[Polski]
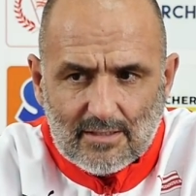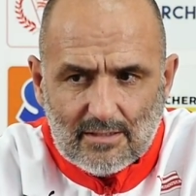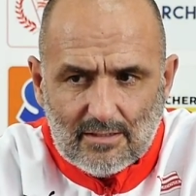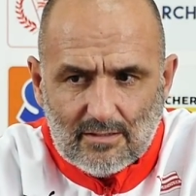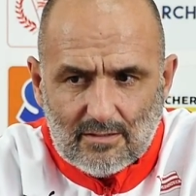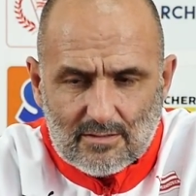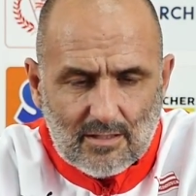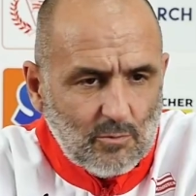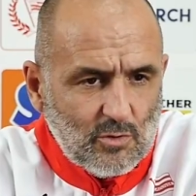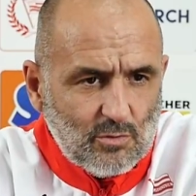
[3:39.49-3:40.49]
i, i
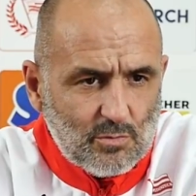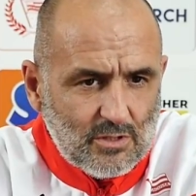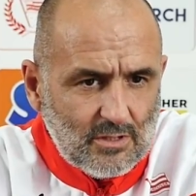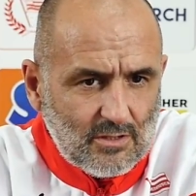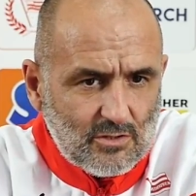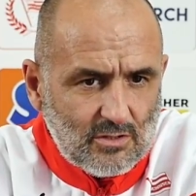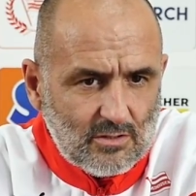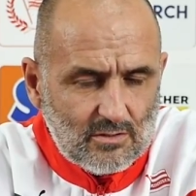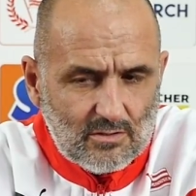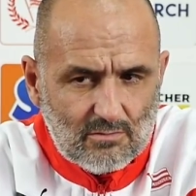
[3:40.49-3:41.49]
znam go dobrze, także
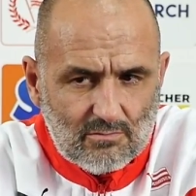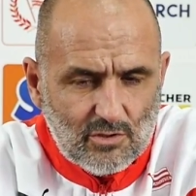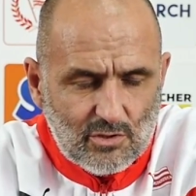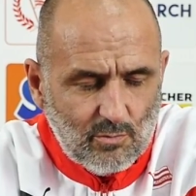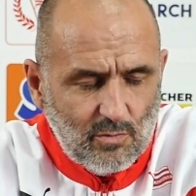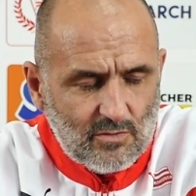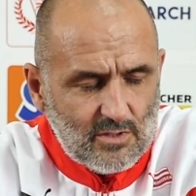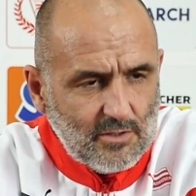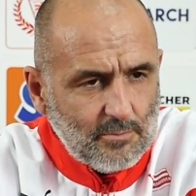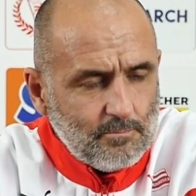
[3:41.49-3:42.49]
życzę mu powodzenia.